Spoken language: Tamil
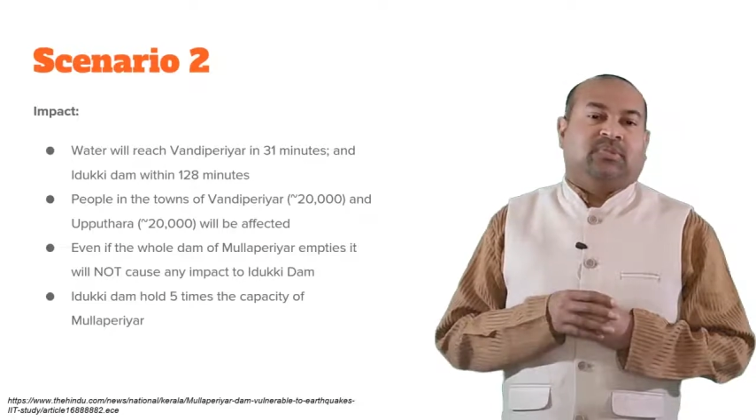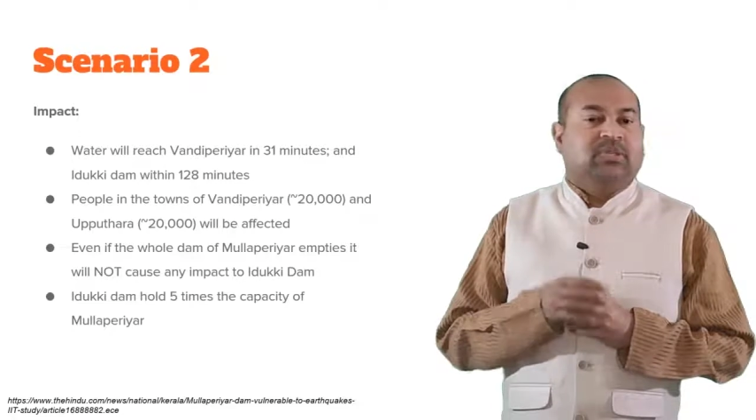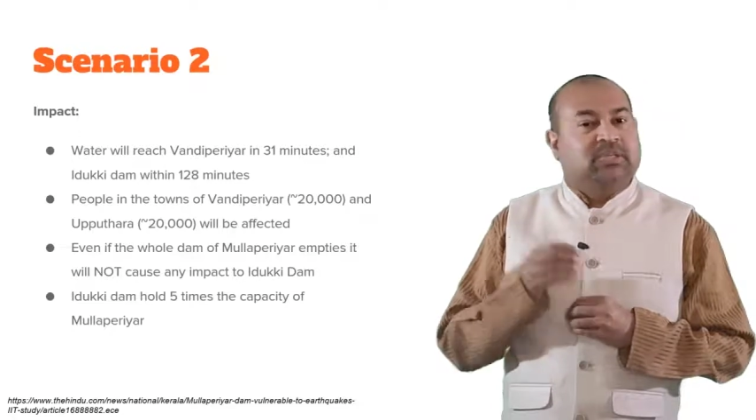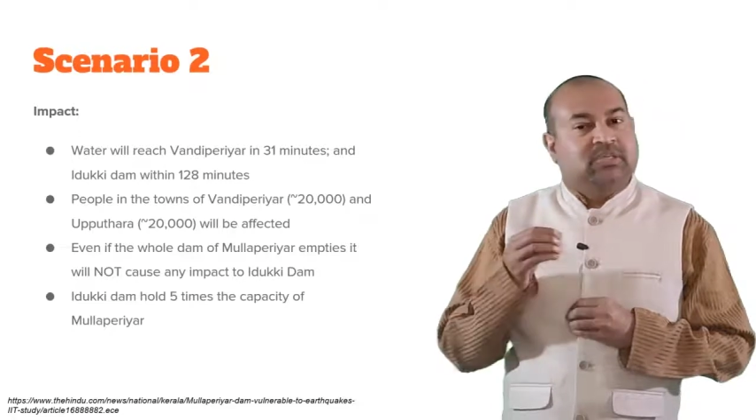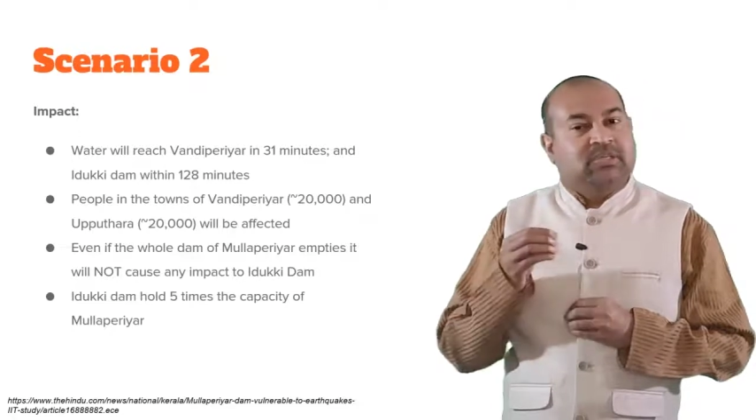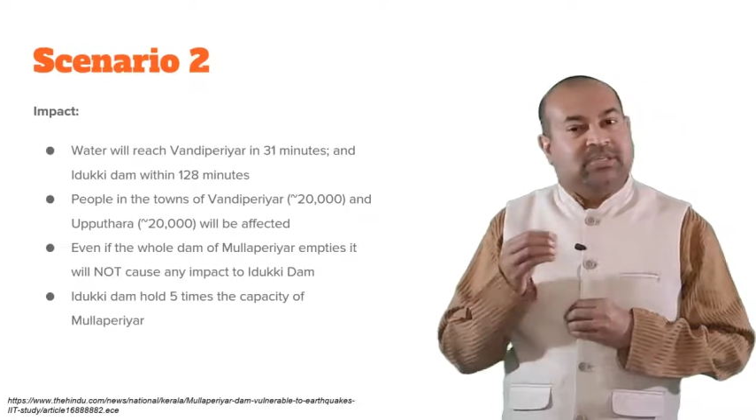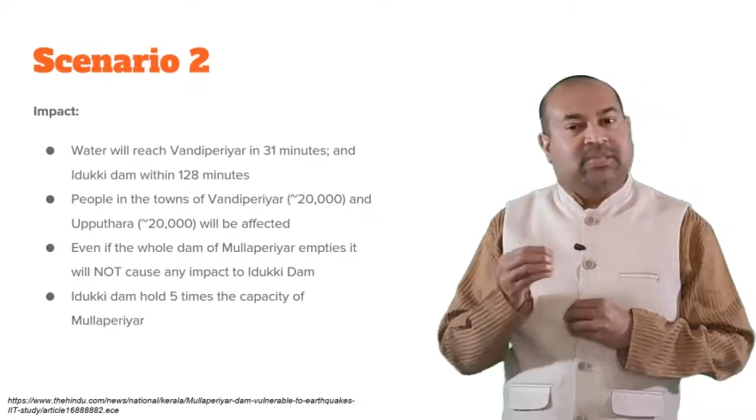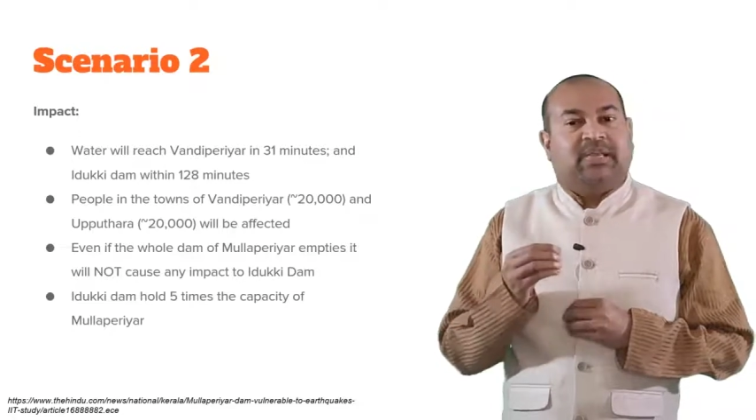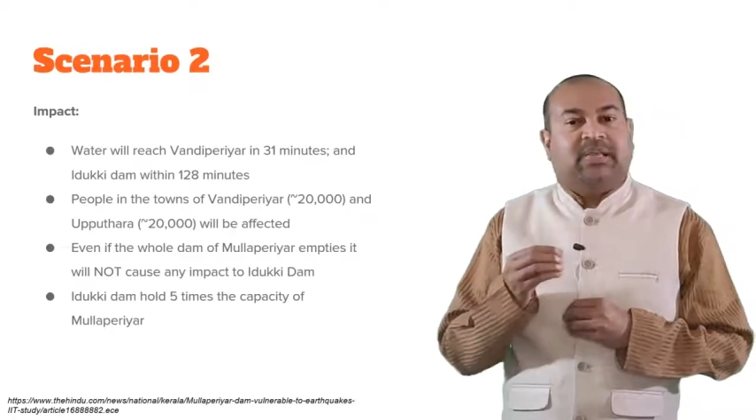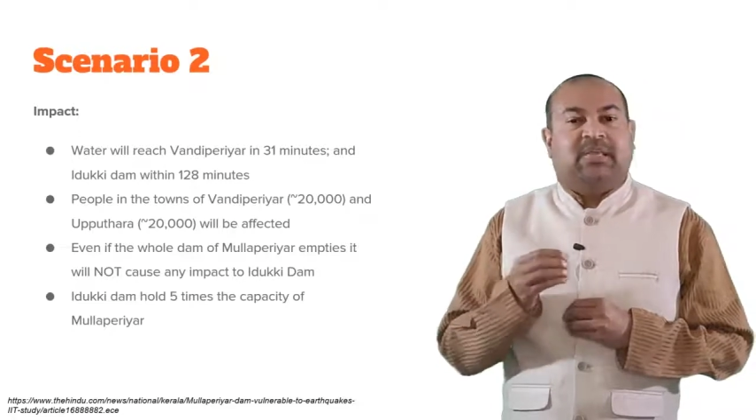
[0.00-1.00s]
இது
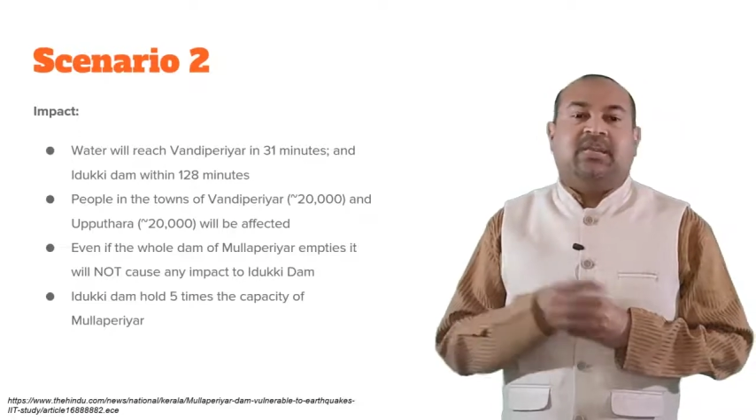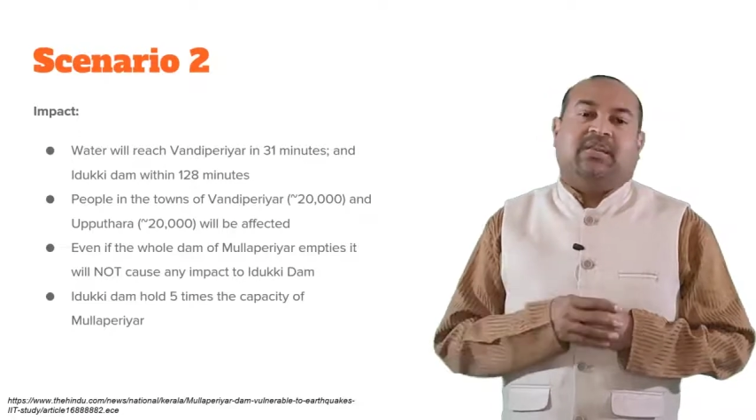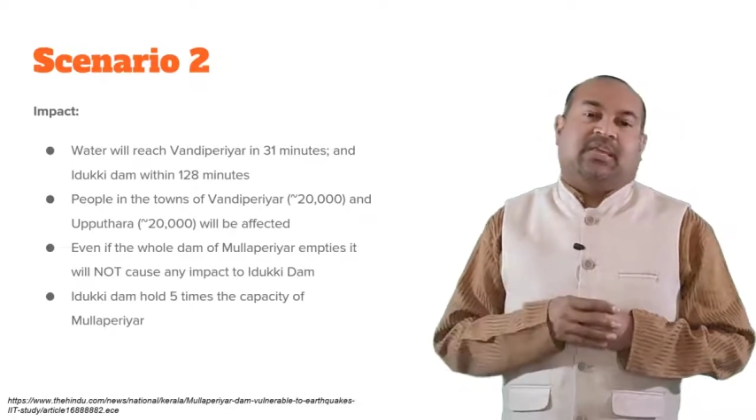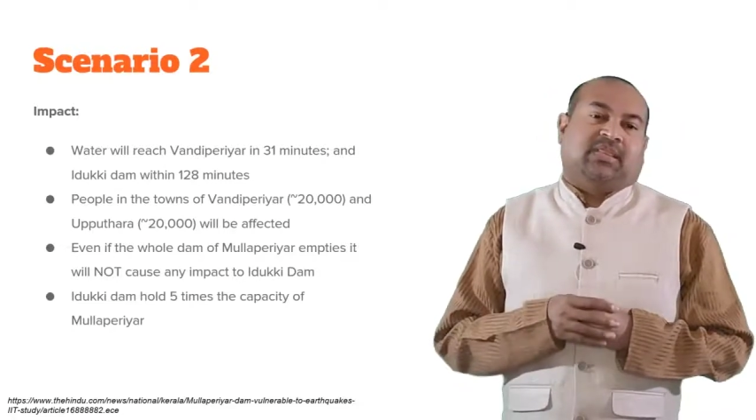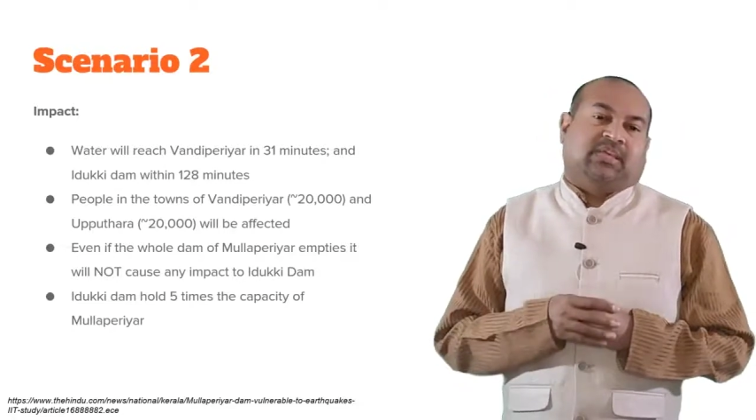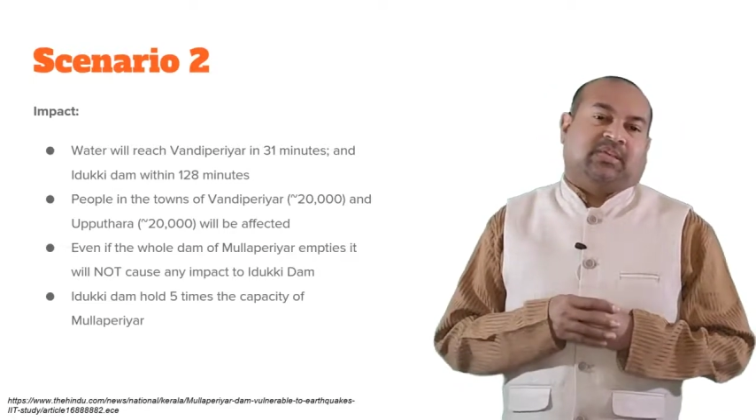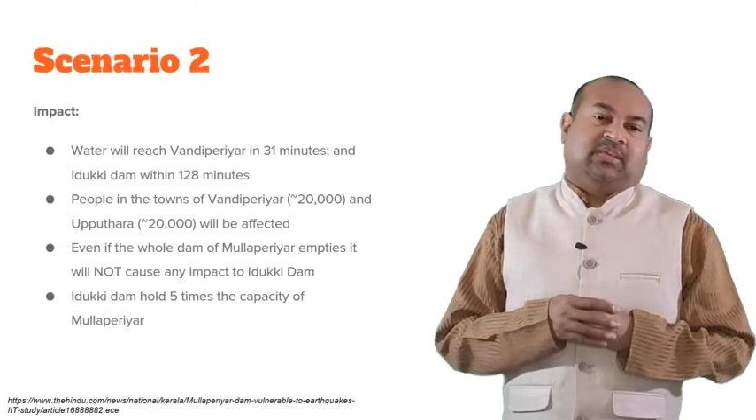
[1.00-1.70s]
இயற்கையின் நியதி